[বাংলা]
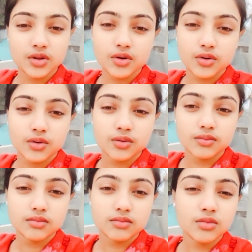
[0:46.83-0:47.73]
তো
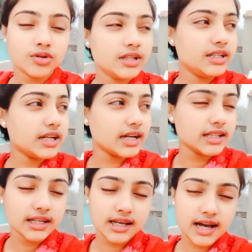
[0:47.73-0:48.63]
মন্দিরটা
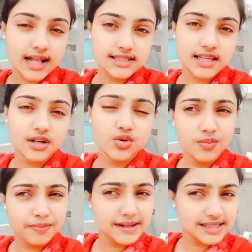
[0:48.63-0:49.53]
এখান থেকে কাছেই
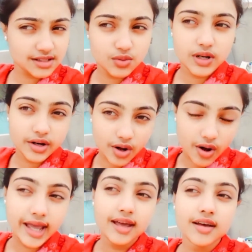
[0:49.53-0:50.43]
খুব বেশি দূরে
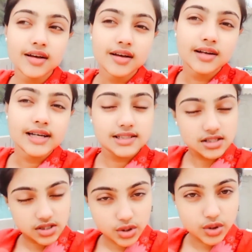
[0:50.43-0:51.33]
নয় ইচ্ছে
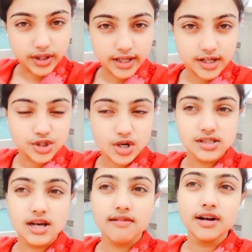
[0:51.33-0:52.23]
ছিল দক্ষিণেশ্বর
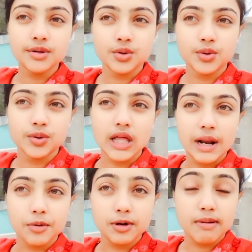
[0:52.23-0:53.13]
যাওয়ার তো
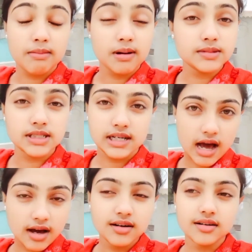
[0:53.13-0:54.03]
তারপরে ভাবলাম যে
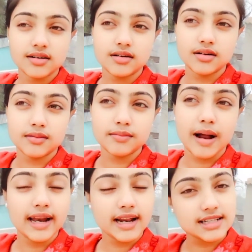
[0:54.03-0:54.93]
না
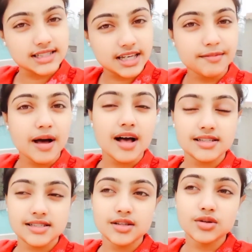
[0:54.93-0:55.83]
বাড়ির কাছেই মা
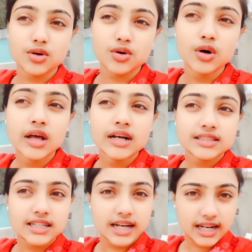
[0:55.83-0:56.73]
আছেন তো
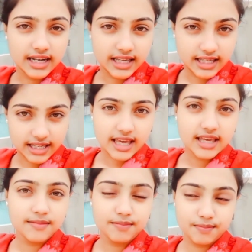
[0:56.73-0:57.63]
সেখানে
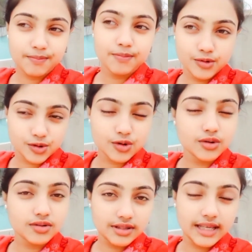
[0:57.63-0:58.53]
গিয়েই পুজো
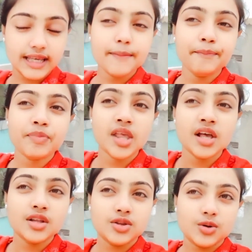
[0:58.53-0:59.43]
দিই
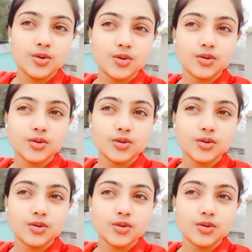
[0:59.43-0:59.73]
তো